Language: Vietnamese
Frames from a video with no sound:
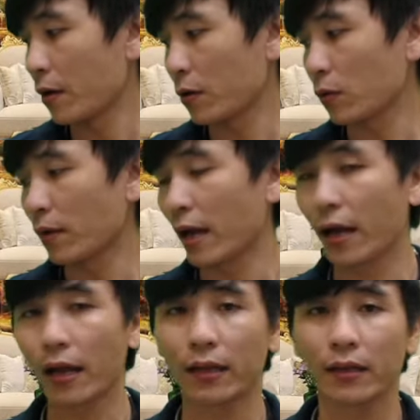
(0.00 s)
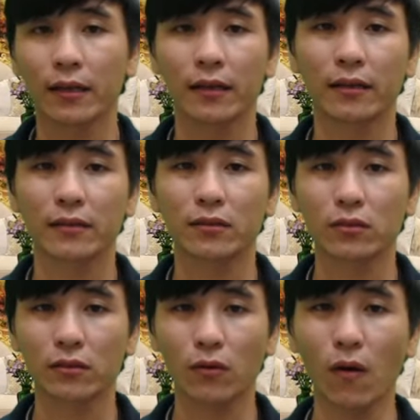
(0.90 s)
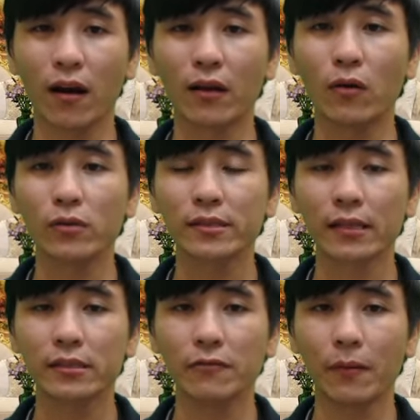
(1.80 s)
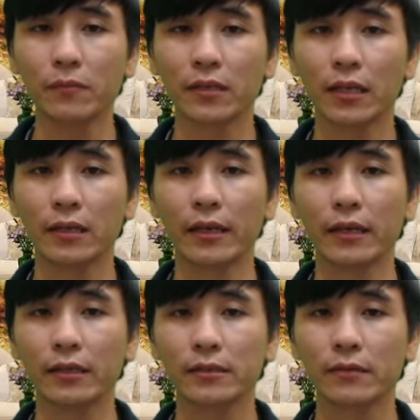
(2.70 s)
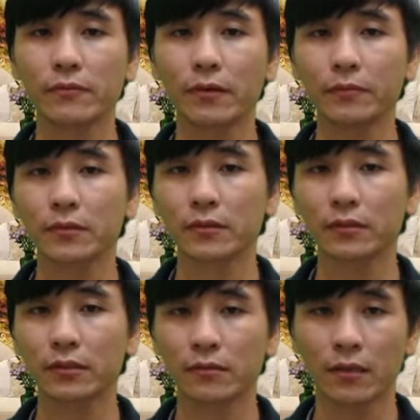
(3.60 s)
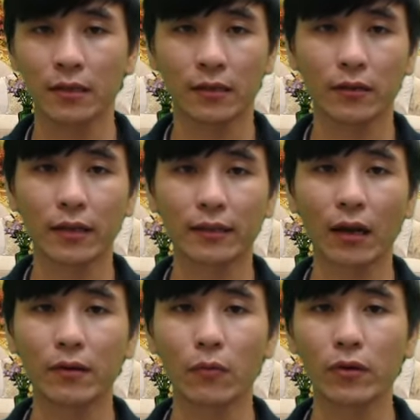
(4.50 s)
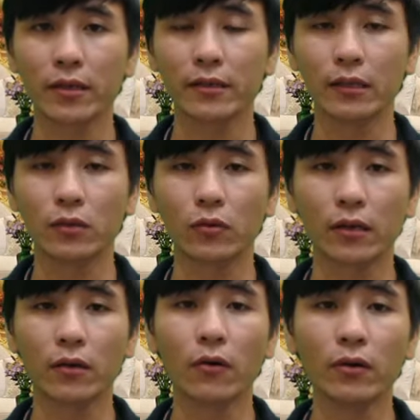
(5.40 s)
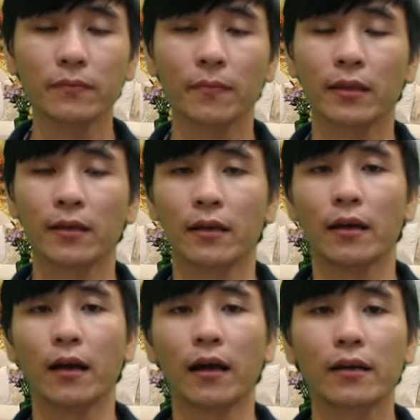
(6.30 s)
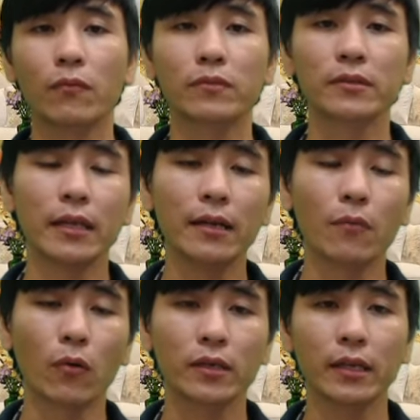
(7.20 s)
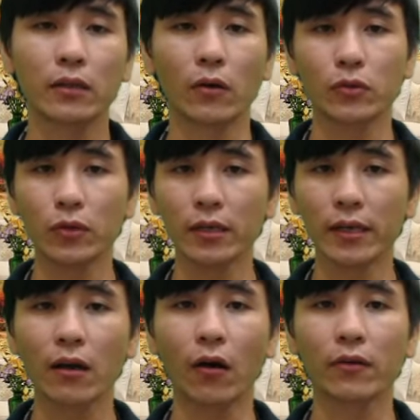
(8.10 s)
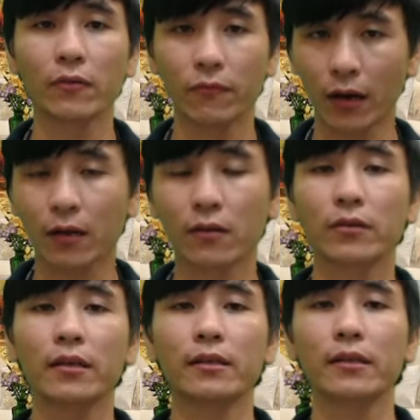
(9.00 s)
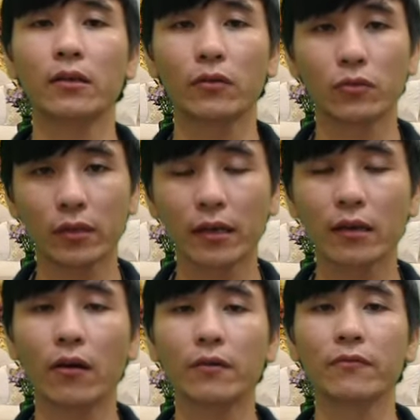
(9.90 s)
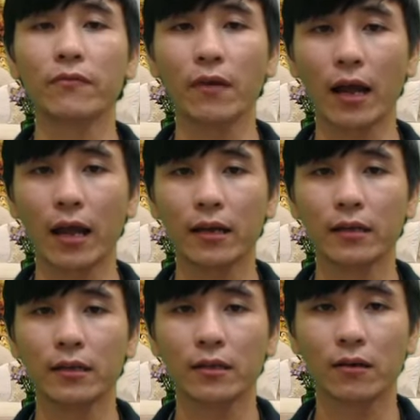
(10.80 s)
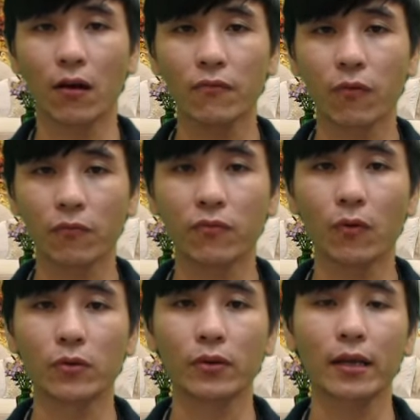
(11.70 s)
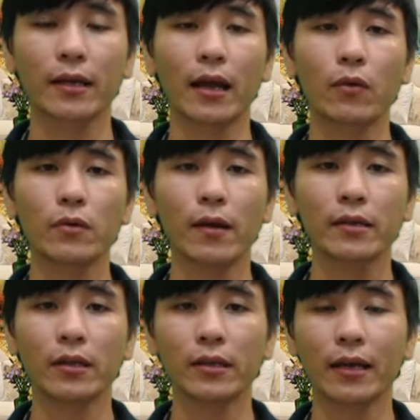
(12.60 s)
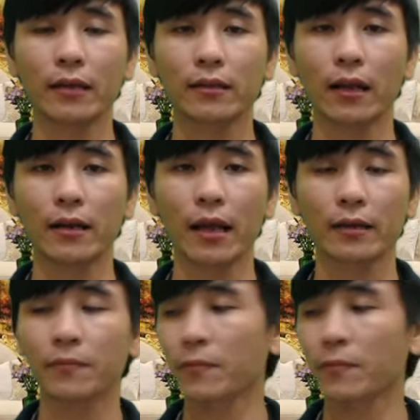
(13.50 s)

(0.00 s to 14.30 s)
nói chung là toàn là đồ xa xỉ phẩm linh kiện xa xỉ phẩm cho nên tạo nên một cái giá trị tuyệt đối à, không chỉ là một chiếc điện thoại chuyên nghe gọi vâng nó chính là chiếc điện thoại chuyên nghe gọi và nó phục vụ cho tất cả quý bác doanh nhân thành đạt